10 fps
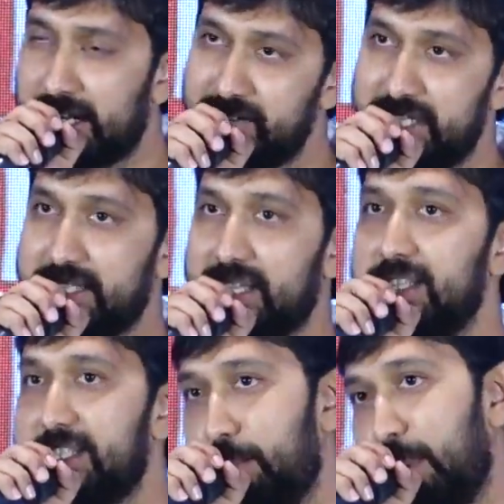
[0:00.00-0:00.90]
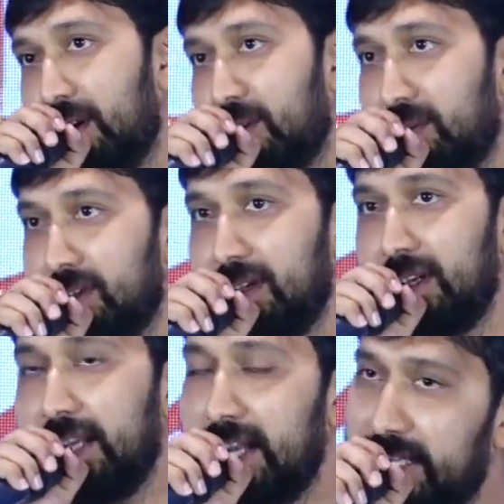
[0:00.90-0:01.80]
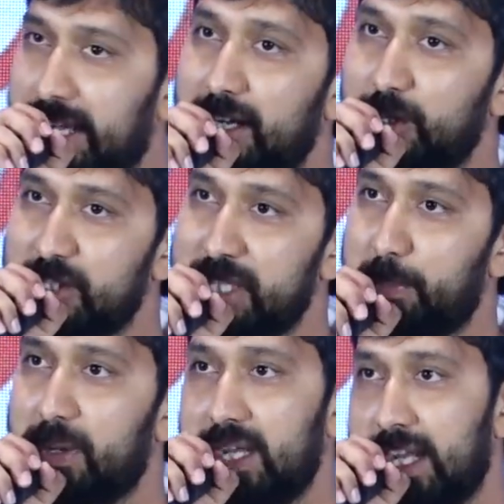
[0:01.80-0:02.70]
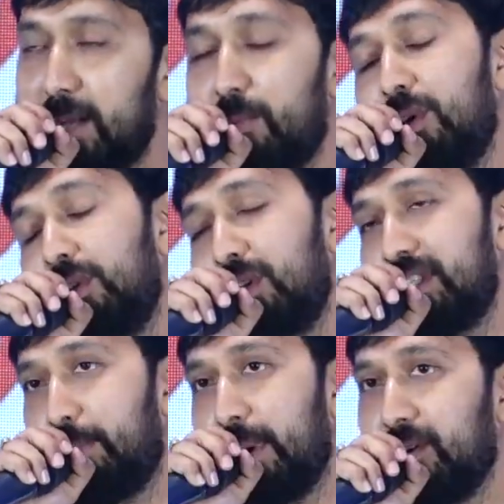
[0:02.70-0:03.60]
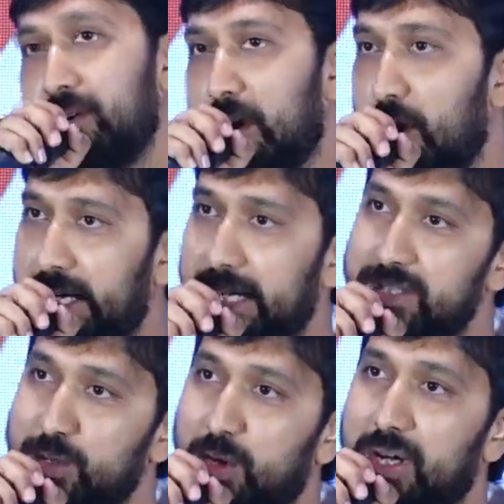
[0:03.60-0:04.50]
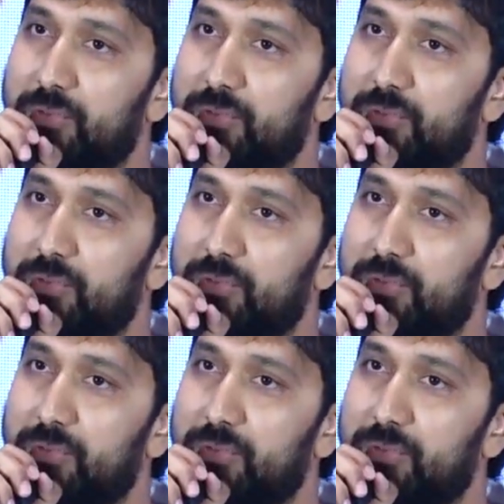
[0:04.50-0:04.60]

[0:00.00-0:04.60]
డ్రైవ్ చేస్తారని చెప్పాను ఏ ధైర్యంతో చెప్పాను ఏ నమ్మకంతో చెప్పాను ఆడియన్స్ కూడా